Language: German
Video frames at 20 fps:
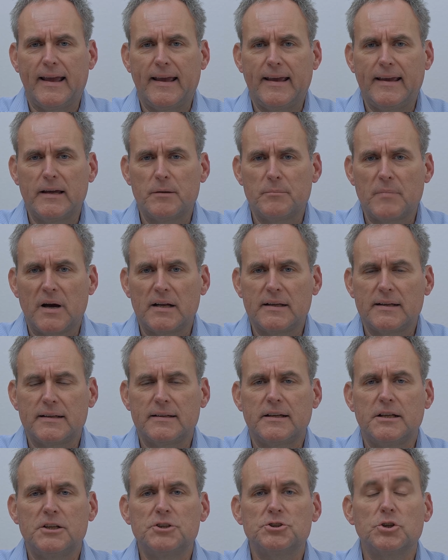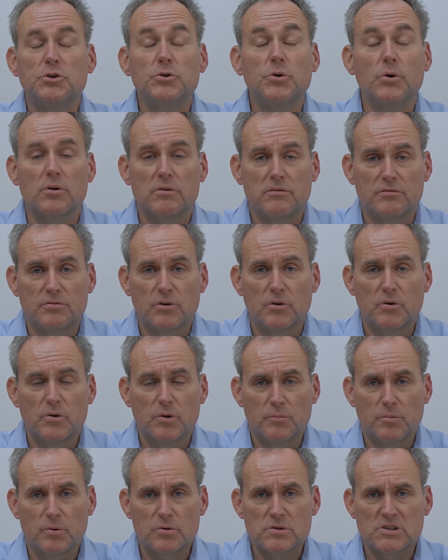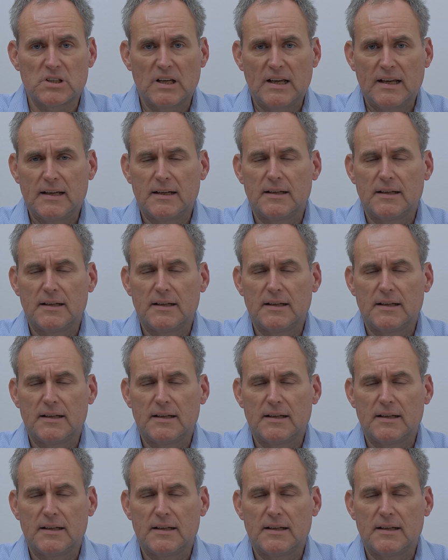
ehemaligen Ingenieuren von Olympus,